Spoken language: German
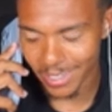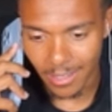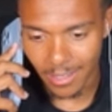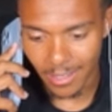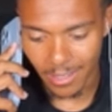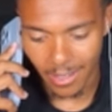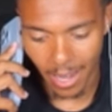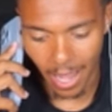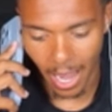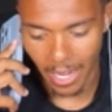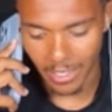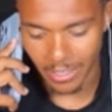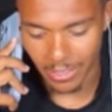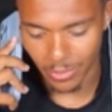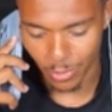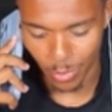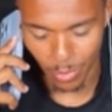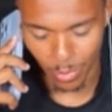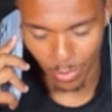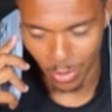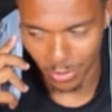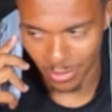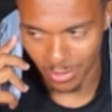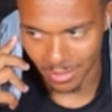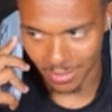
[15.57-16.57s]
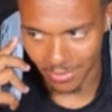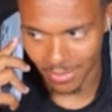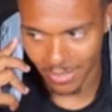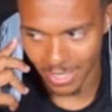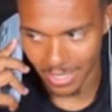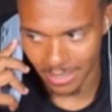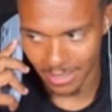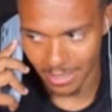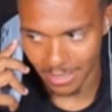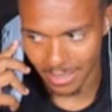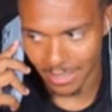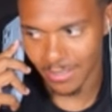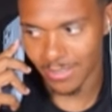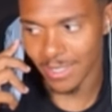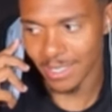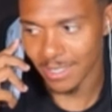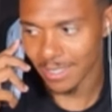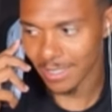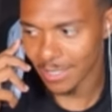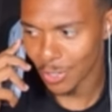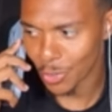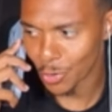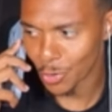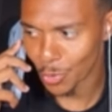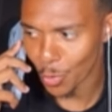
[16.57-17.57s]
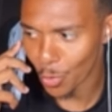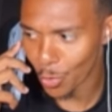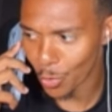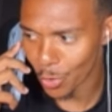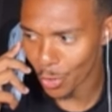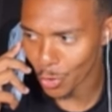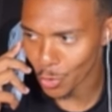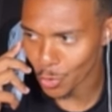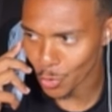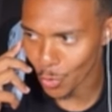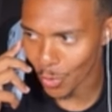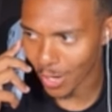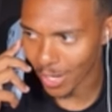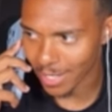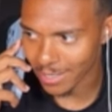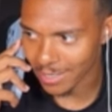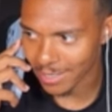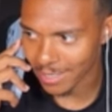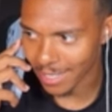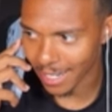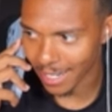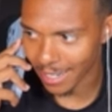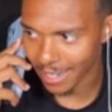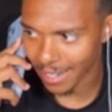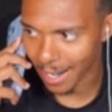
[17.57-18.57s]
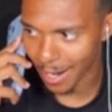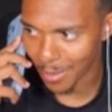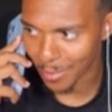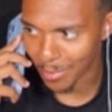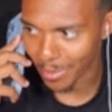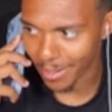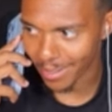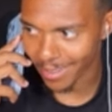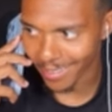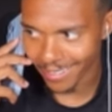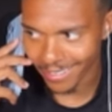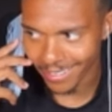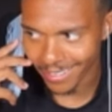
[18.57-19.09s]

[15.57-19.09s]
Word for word: Nein, ist um Gottes Willen, ich werde dich ja so oder so anzeigen, aber...